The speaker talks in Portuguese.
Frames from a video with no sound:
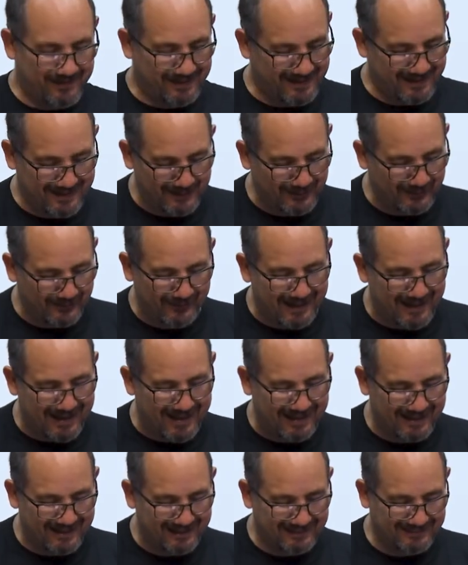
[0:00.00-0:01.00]
E que
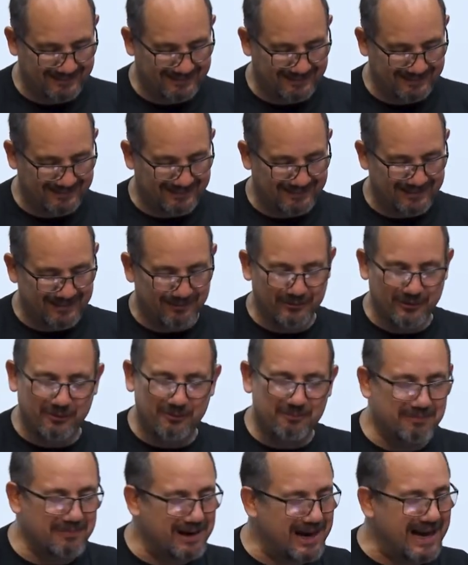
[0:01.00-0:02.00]
lugar é esse? No
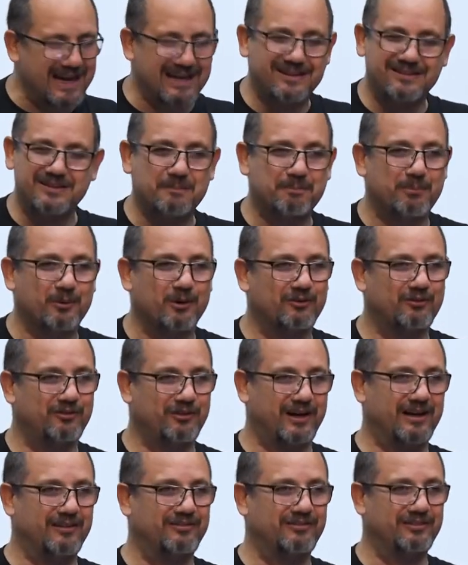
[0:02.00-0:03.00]
mais
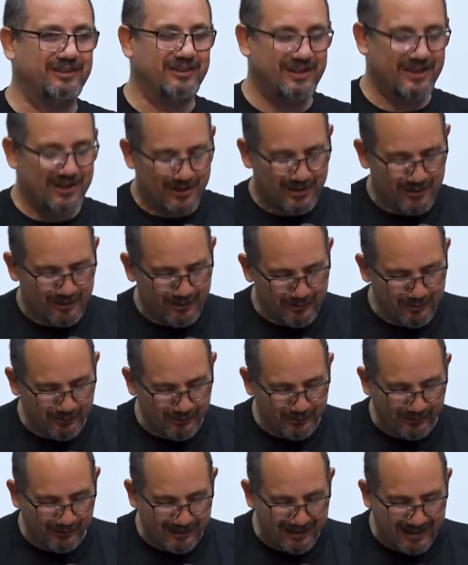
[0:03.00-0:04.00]
improvável. Em
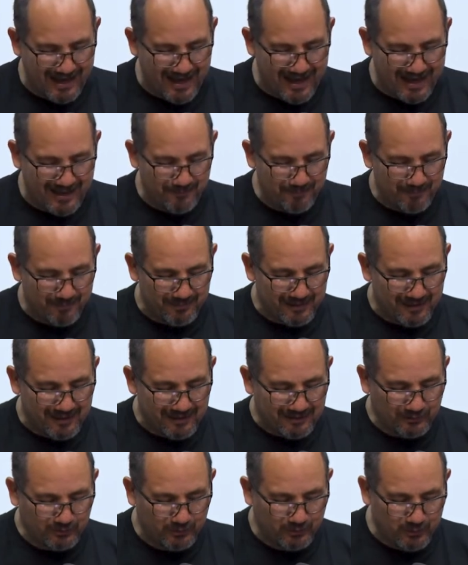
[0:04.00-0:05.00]
um lugar
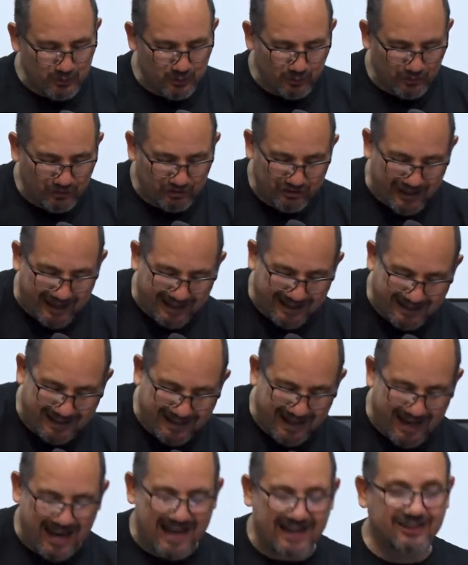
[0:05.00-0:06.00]
no
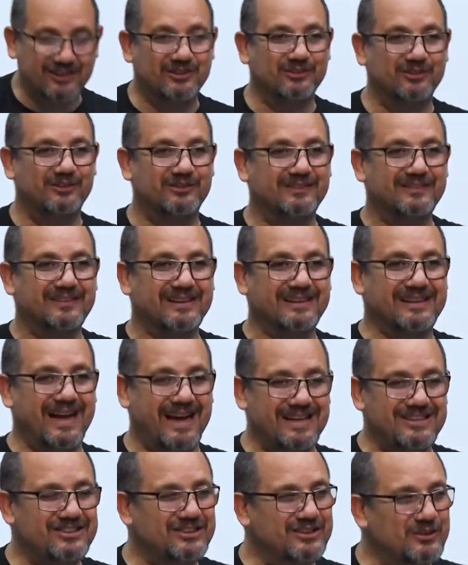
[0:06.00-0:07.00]
secreto,
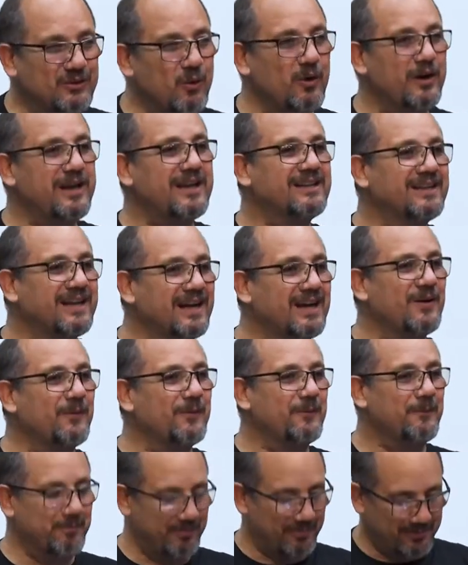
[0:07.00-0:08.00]
na
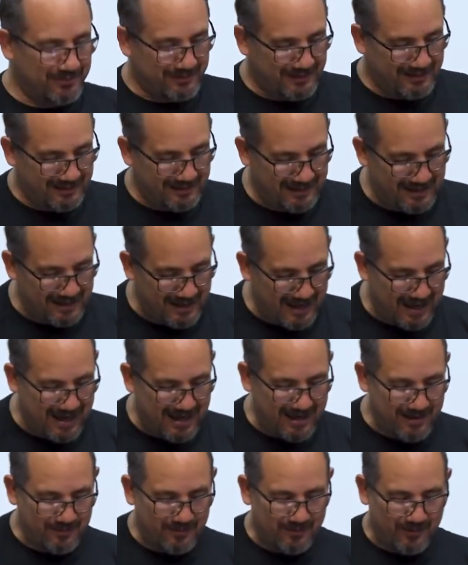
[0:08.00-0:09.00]
escuridão, que
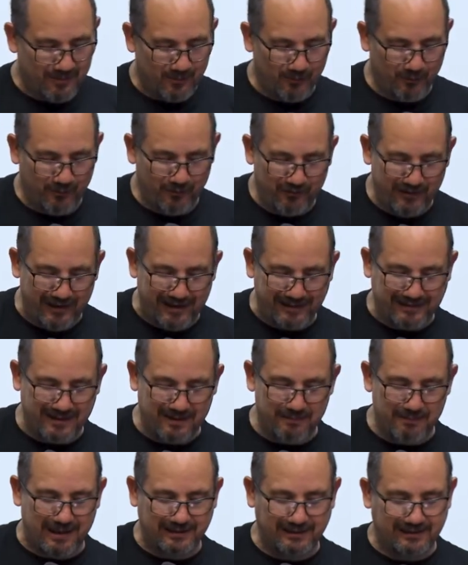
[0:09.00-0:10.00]
é o
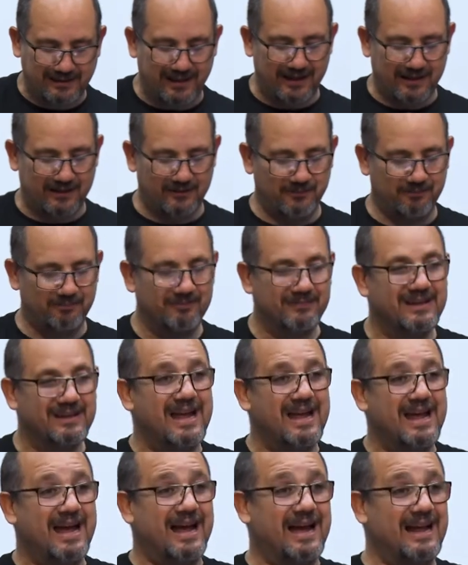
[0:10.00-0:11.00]
ventre materno.
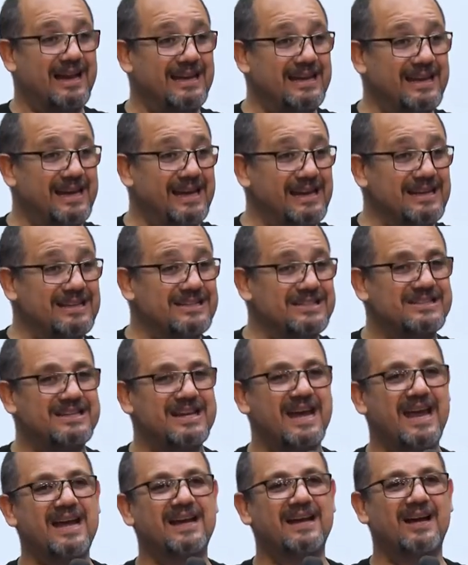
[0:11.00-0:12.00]
Ali ele
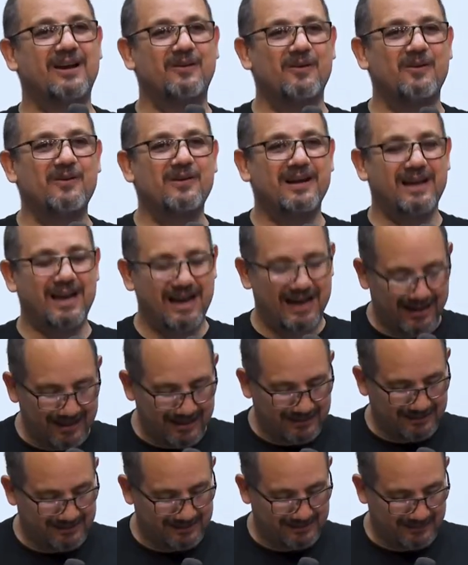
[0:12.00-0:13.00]
enxerga com
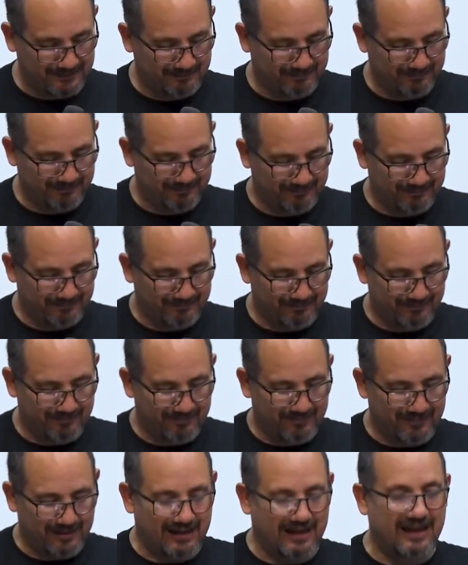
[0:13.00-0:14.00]
clareza
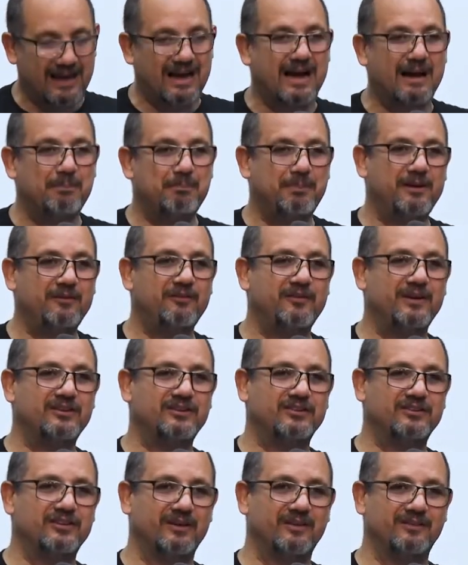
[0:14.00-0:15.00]
a
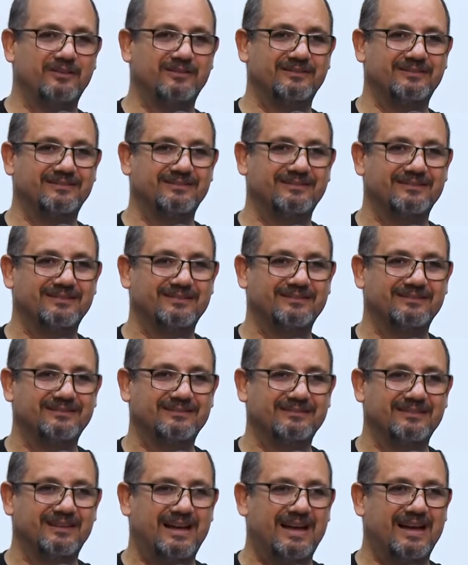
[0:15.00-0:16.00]
perfeição,
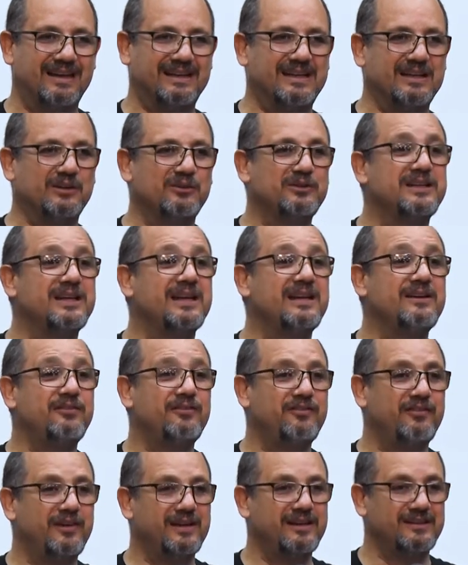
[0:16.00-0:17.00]
aquilo que ele
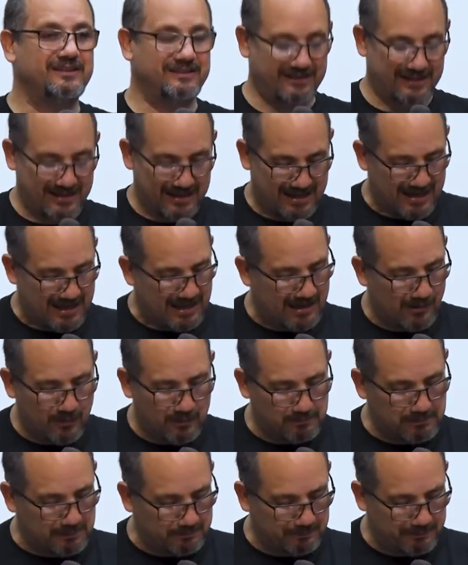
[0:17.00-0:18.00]
fez, a
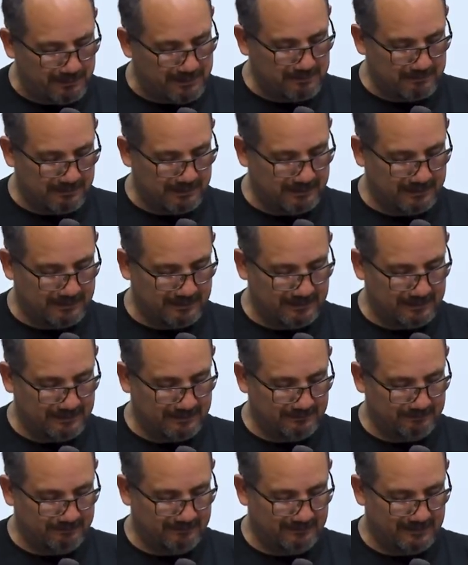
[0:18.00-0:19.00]
obra-prima
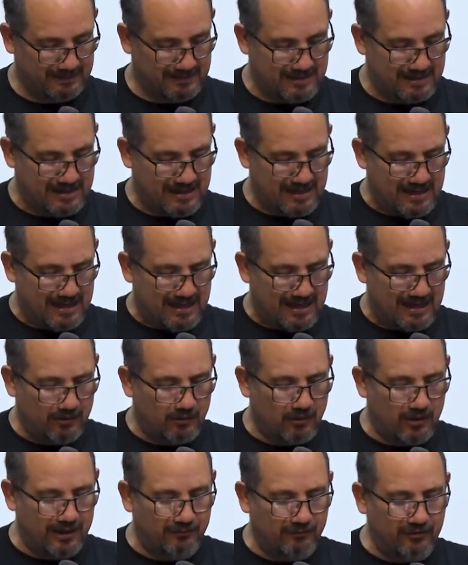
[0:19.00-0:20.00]
dele.
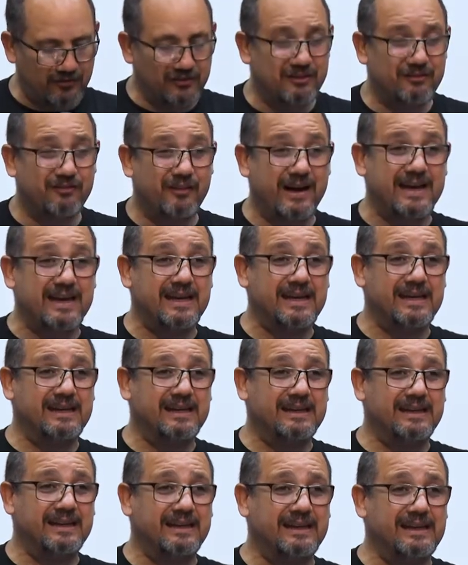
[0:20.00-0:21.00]
Agora você
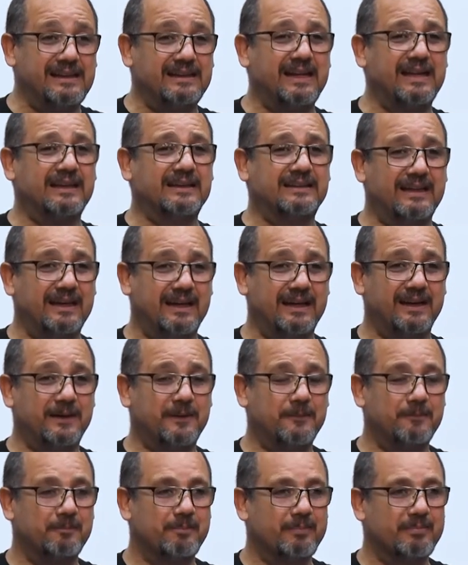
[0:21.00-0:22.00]
vai
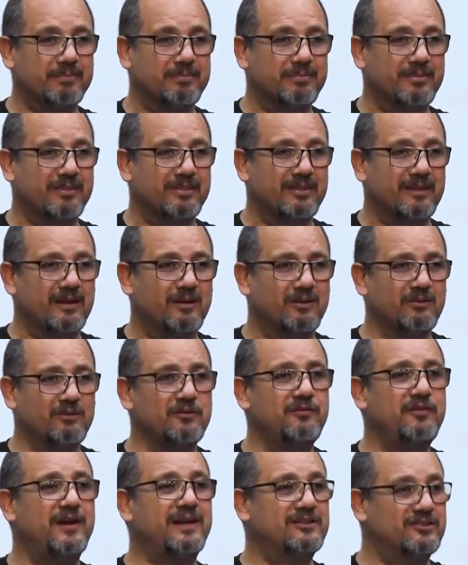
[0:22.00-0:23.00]
entender
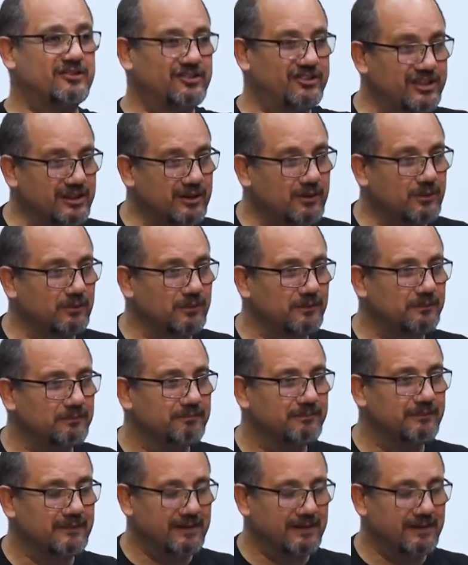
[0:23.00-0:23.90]
um versículo.